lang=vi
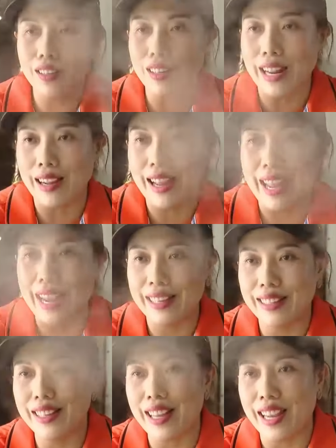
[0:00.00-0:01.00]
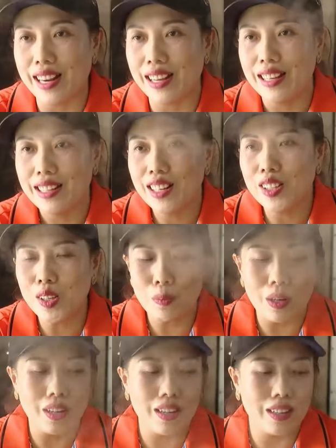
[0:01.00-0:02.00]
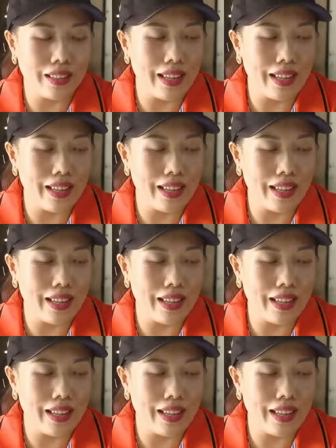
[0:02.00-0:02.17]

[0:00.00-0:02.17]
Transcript: cứ đặt hàng như vậy đó. Nói chung là